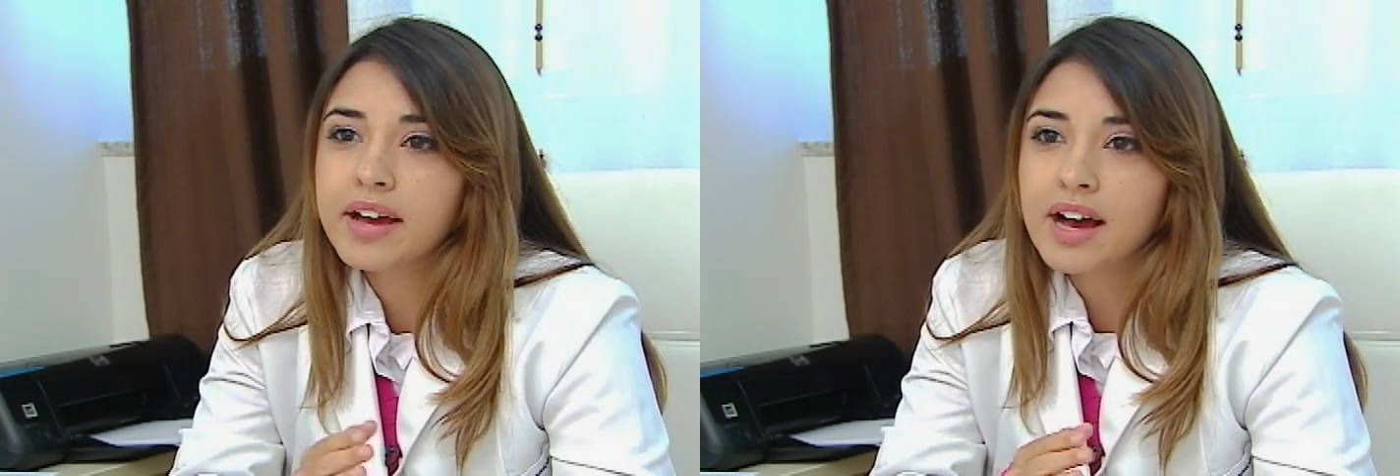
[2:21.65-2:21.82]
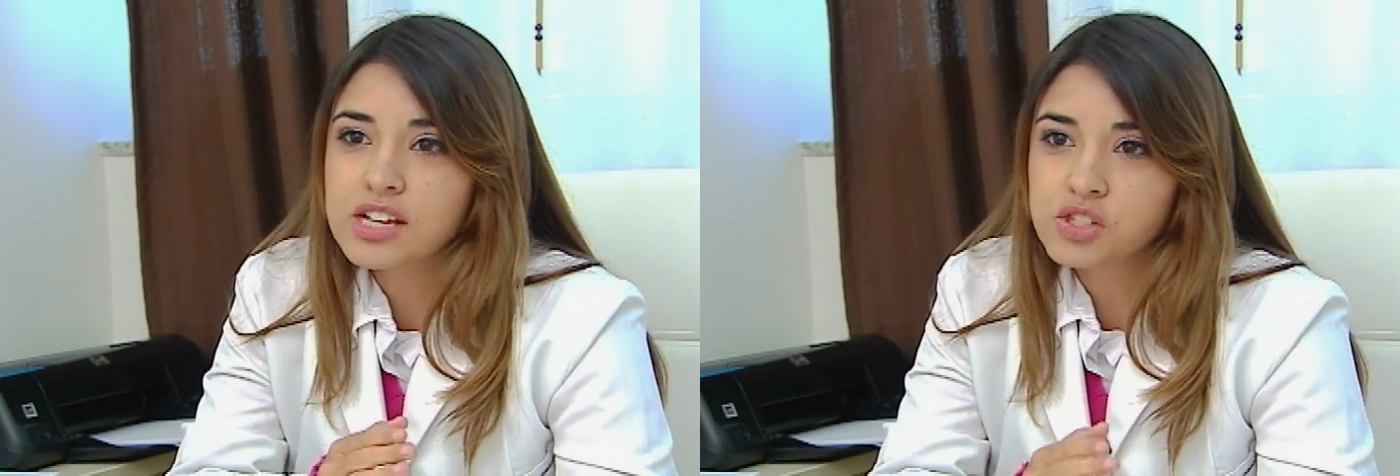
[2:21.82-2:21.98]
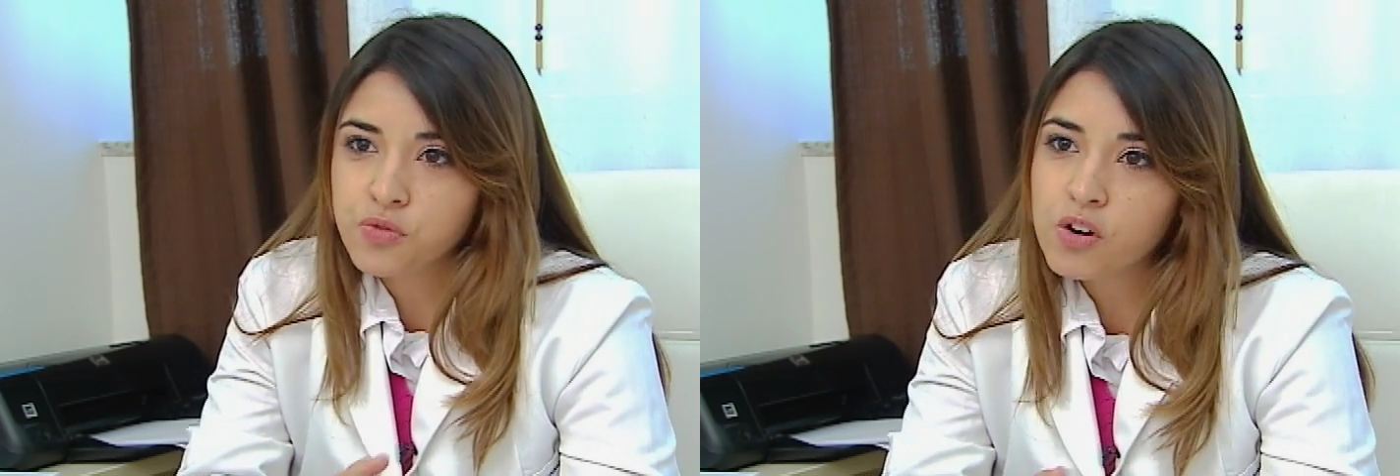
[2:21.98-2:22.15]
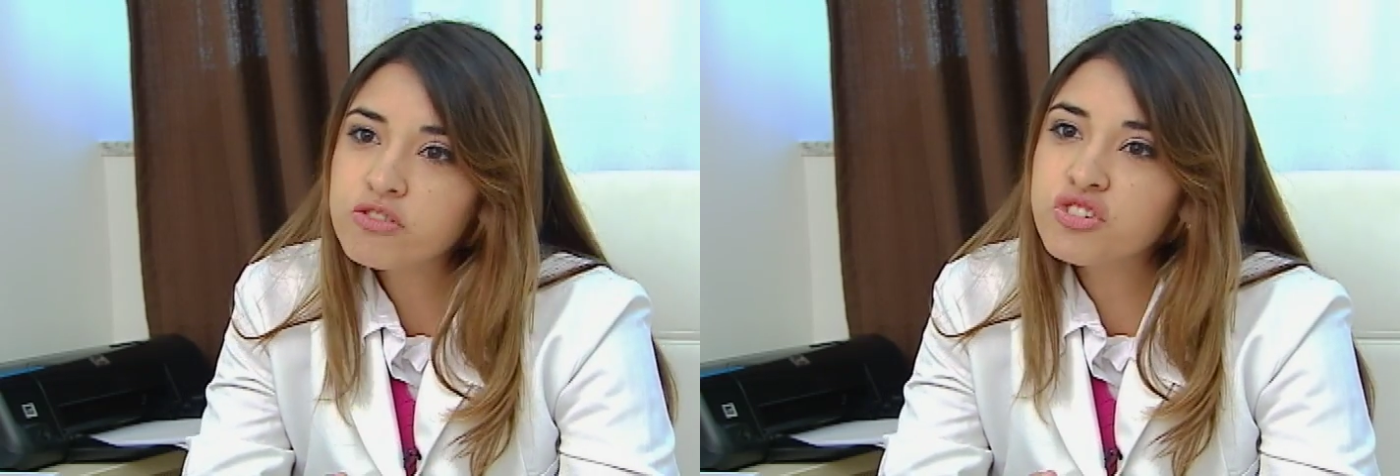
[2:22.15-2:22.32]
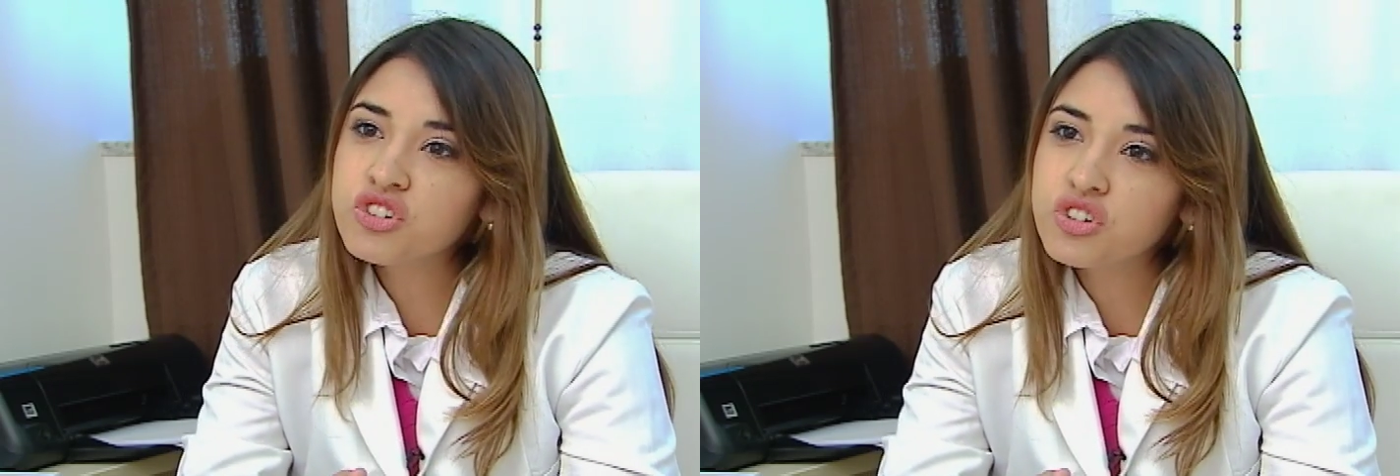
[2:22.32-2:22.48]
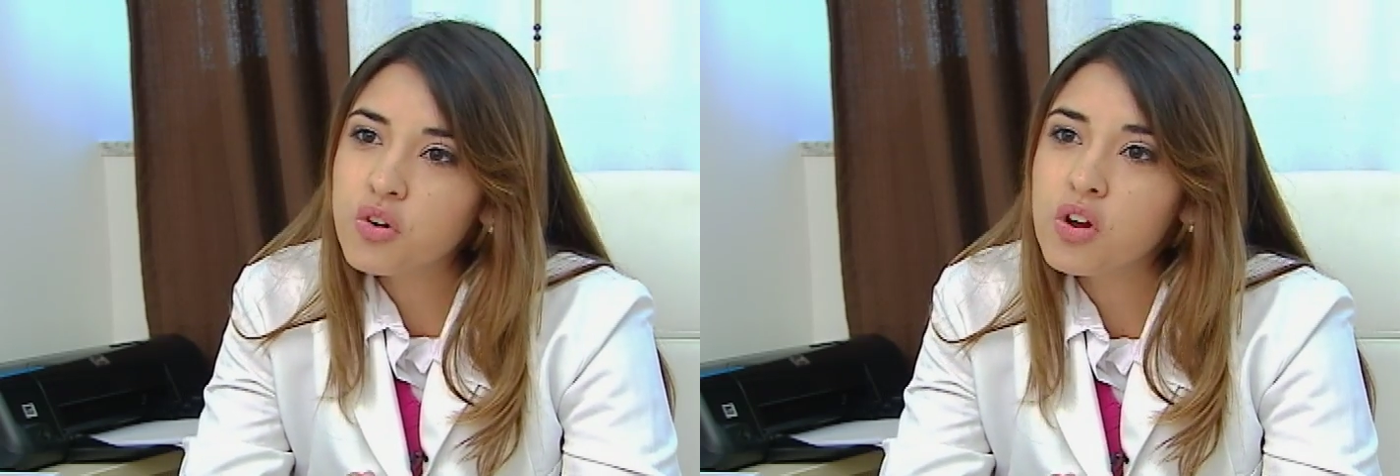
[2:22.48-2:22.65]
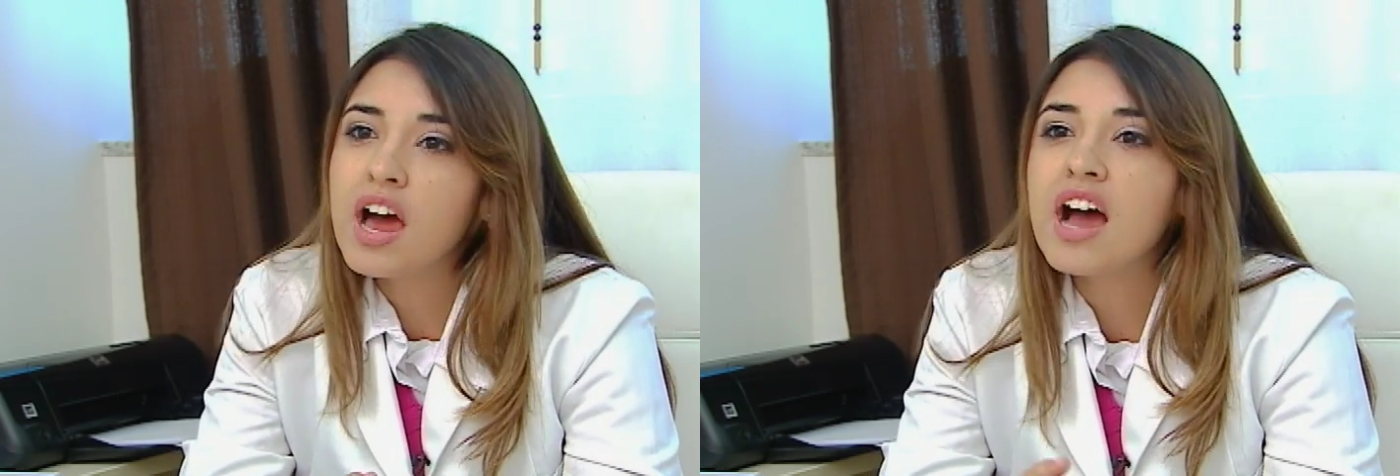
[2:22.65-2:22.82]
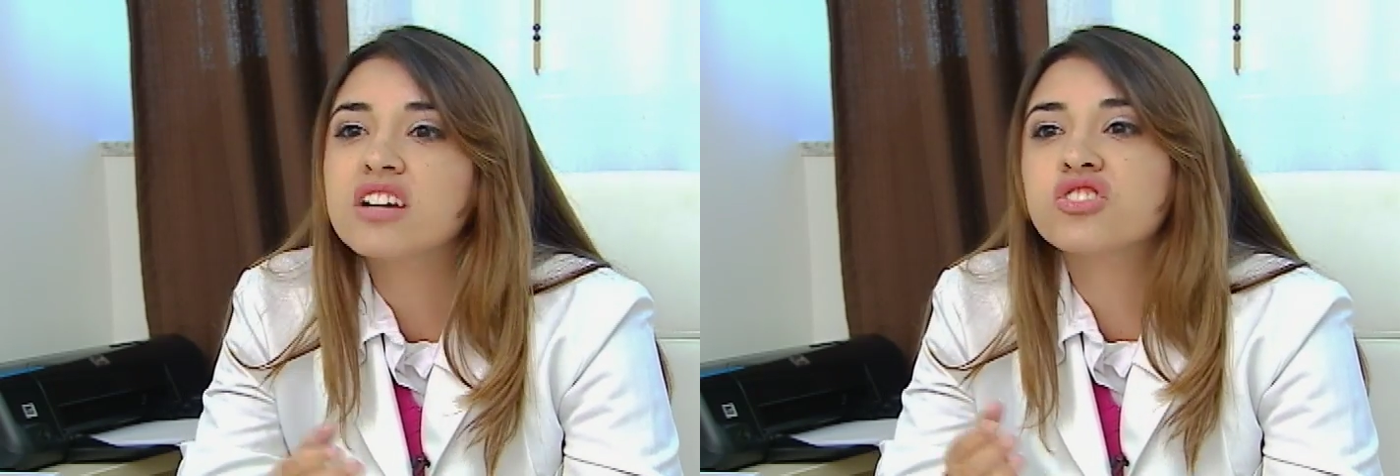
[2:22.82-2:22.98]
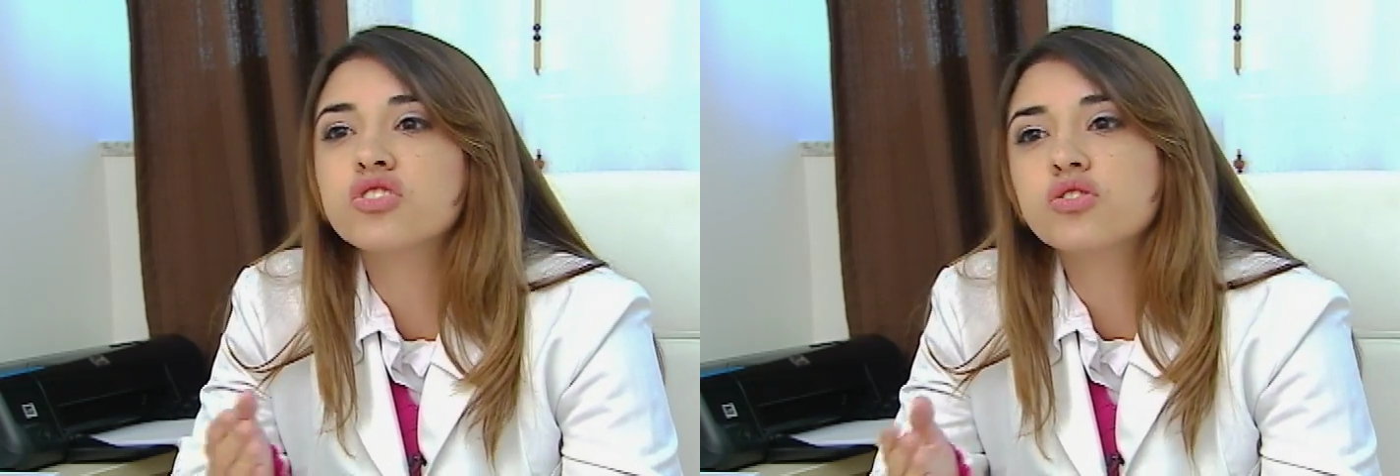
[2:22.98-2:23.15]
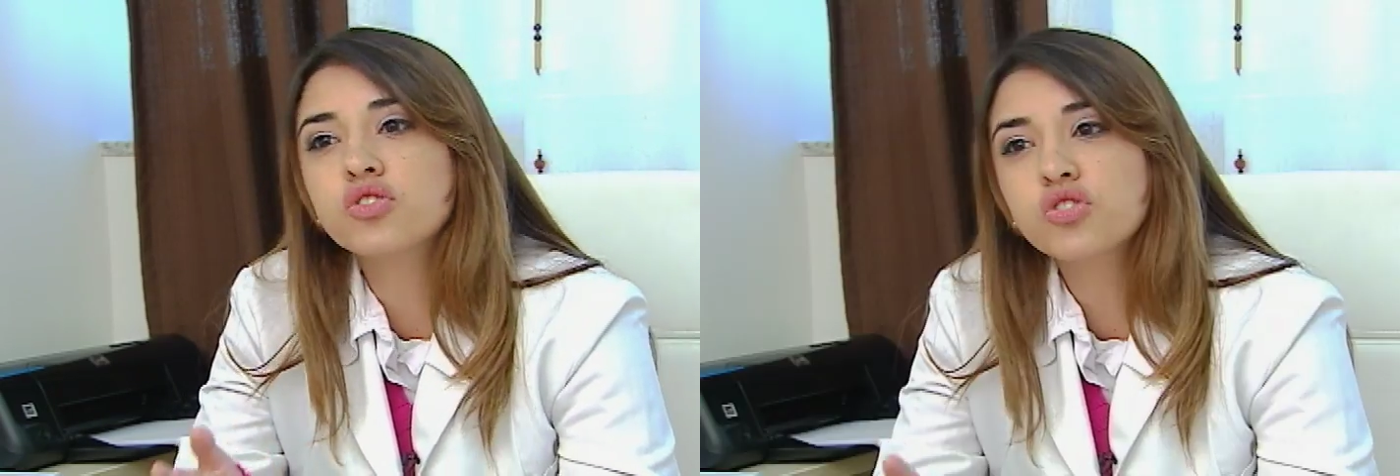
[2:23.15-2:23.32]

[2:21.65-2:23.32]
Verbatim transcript: as fontes de colágeno